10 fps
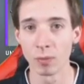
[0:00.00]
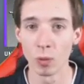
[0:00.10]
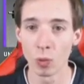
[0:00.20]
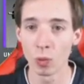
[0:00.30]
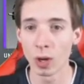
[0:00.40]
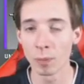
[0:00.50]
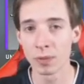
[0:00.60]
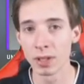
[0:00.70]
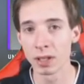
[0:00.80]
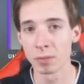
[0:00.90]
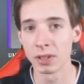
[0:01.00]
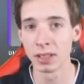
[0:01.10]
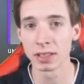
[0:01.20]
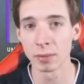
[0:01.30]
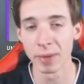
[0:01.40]
Wo habt ihr bis
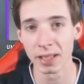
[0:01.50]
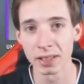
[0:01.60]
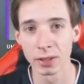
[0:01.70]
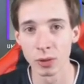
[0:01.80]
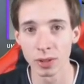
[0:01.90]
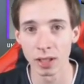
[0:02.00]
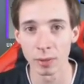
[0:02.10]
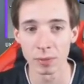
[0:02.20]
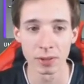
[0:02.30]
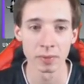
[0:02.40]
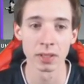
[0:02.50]
jetzt am meisten Glück gehabt?